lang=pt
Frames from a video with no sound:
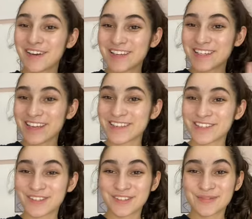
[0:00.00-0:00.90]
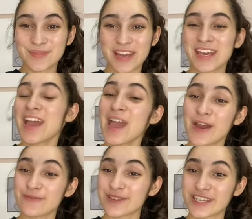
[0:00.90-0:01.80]
Oi, gente, tudo bem?
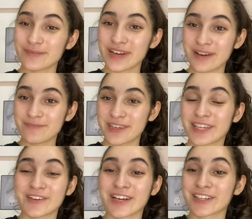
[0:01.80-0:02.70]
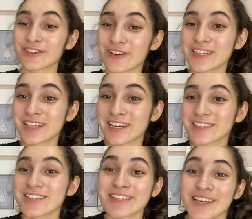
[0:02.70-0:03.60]
Eu me chamo Gabi, tenho 14
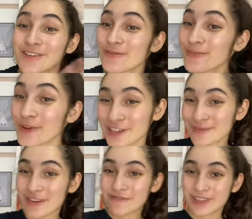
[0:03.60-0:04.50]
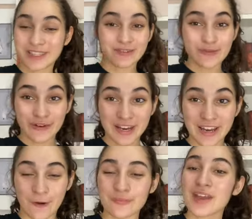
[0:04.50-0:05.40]
anos e sejam muito bem-vindos ao meu
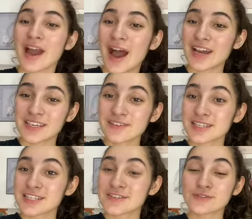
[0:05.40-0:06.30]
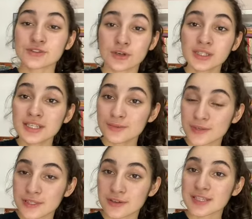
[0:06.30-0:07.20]
canal. Aqui eu incentivo todas as
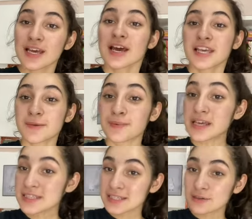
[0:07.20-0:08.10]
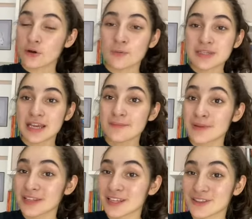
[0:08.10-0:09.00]
pessoas que precisam começar a
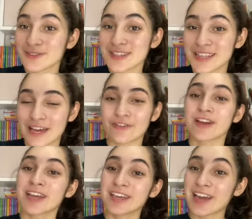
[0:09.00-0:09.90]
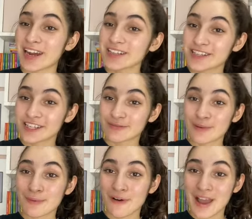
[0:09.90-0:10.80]
empreender do zero e garantir
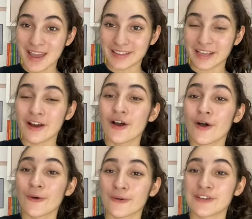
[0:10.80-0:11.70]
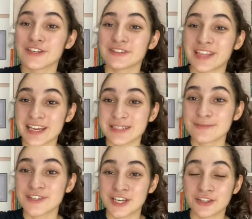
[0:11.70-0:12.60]
uma boa renda. Hoje é o
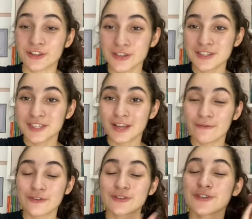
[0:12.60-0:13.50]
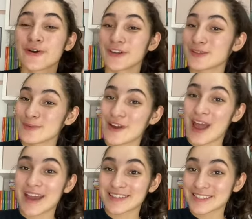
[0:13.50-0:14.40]
décimo dia do nosso desafio de 8 mil
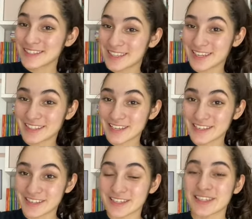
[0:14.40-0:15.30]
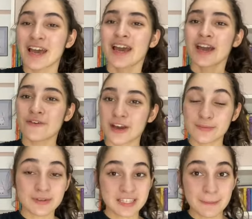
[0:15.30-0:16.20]
reais em 30 dias. Eu
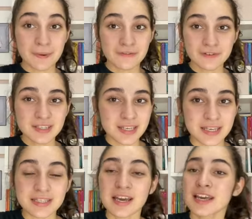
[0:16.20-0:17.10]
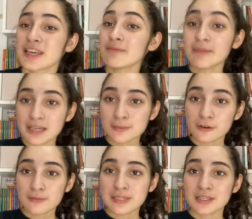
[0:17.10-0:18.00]
quero mostrar para vocês que mesmo
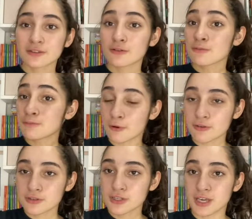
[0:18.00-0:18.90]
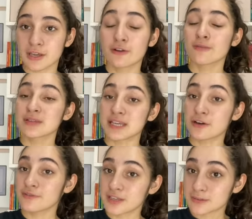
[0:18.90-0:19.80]
começando com pouco dinheiro,
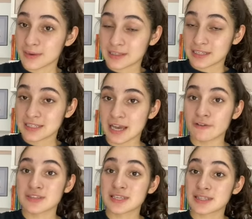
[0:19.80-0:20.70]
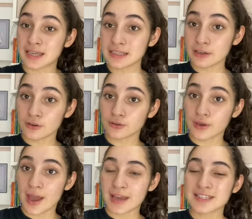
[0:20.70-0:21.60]
comecei com um investimento inicial de 78
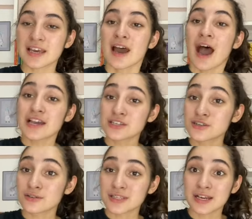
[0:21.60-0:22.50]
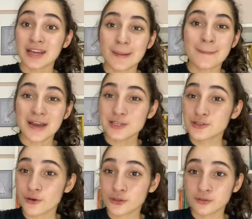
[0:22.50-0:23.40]
reais, a gente consegue ganhar mais
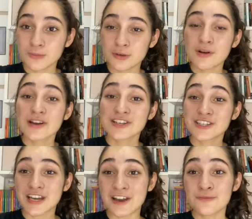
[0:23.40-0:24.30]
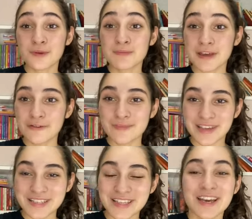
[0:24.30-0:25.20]
de 8 mil já no primeiro
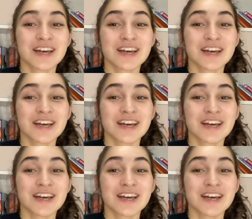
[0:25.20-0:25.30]
mês.